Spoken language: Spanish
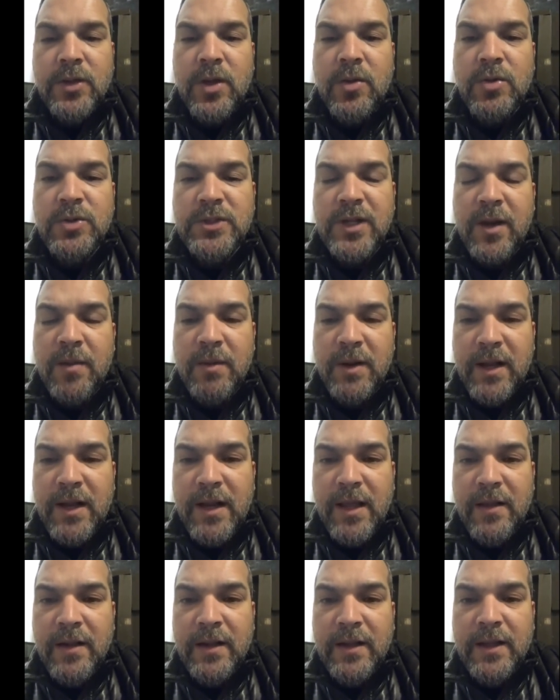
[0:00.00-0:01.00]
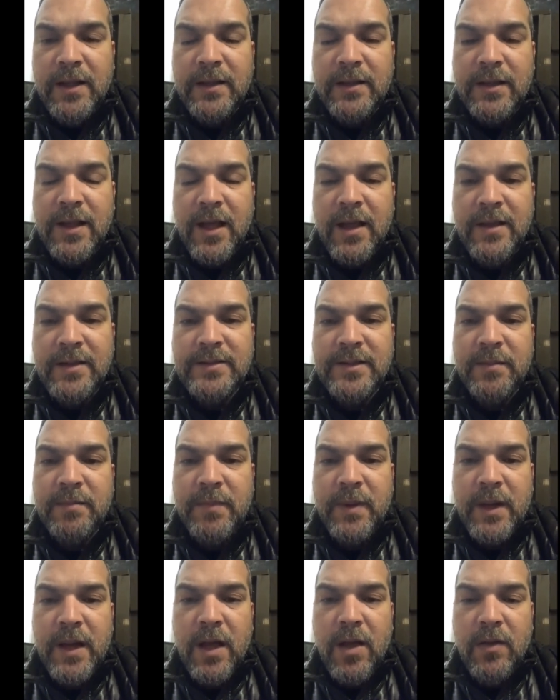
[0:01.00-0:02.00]
escucha la pregaria del que está
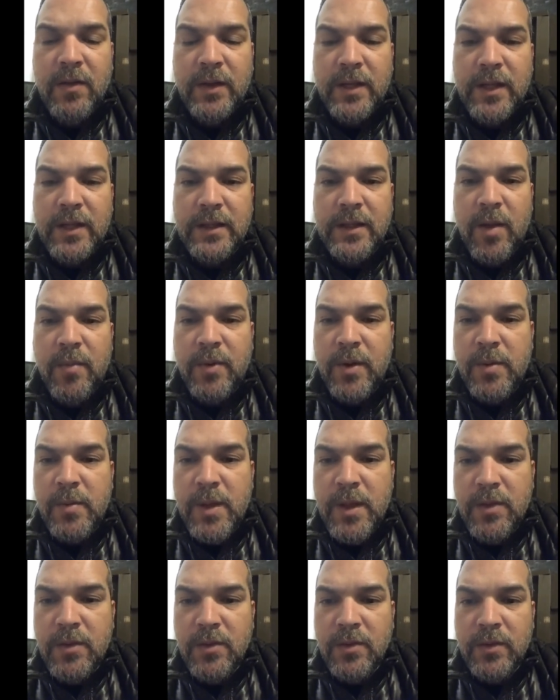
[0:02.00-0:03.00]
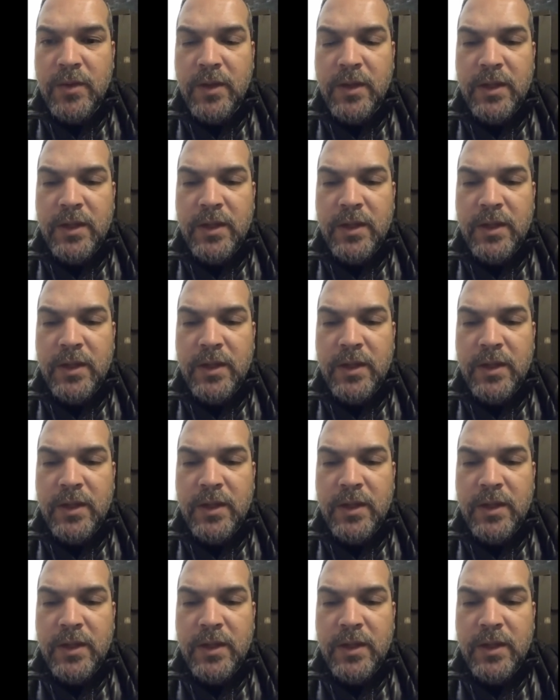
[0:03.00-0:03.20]
desesperado, del que está oprimido, del